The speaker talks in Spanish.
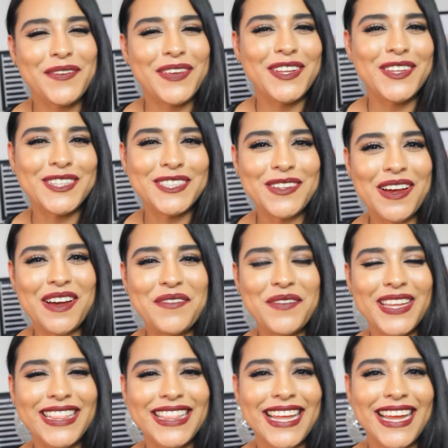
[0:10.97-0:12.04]
Bienvenidos
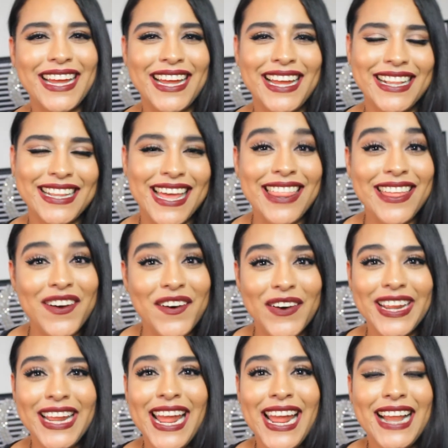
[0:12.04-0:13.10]
nuevamente. El día de
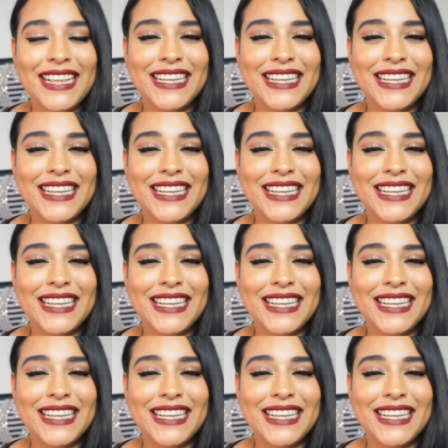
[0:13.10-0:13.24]
hoy